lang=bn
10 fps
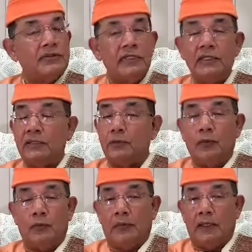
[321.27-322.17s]
চিট
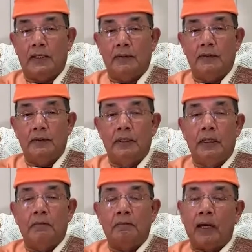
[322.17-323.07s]
করবে না
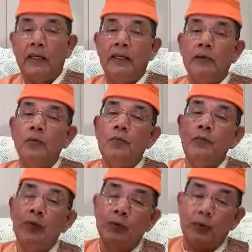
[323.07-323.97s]
পারলে
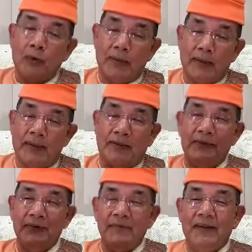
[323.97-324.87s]
উপুর করবে কেন
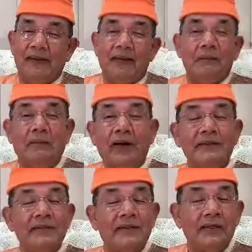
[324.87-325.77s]
মা
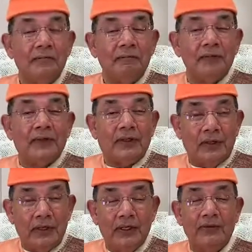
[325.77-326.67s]
যে
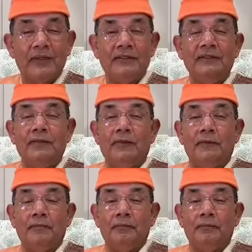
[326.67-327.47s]
গৃহে রয়েছেন তো